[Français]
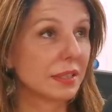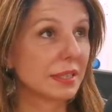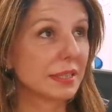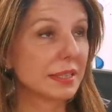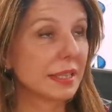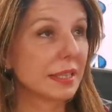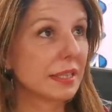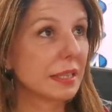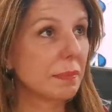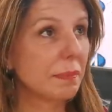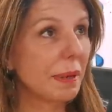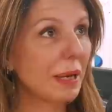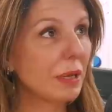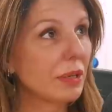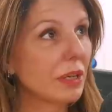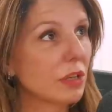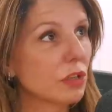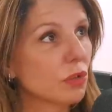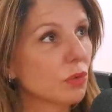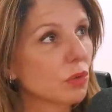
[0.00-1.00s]
C'était pas
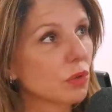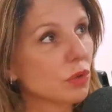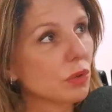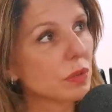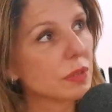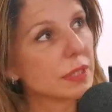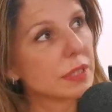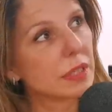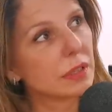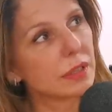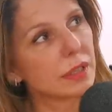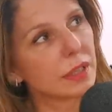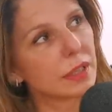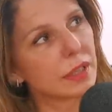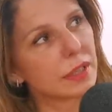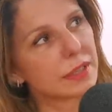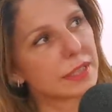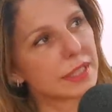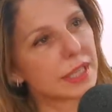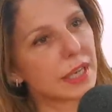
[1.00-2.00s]
une injonction,
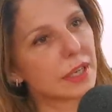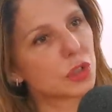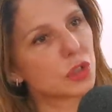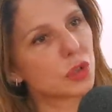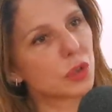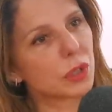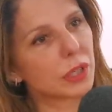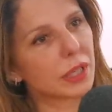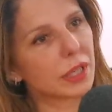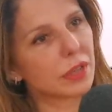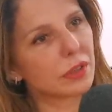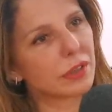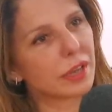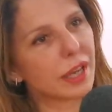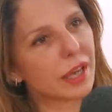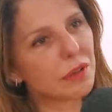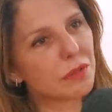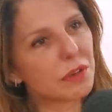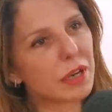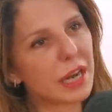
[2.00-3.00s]
c'était un secret, une
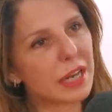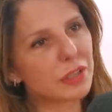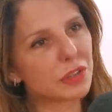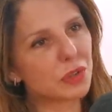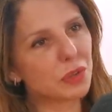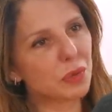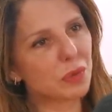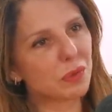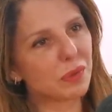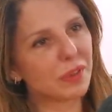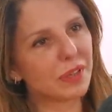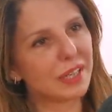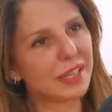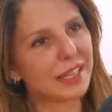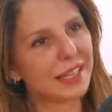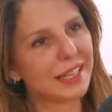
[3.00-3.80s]
révélation.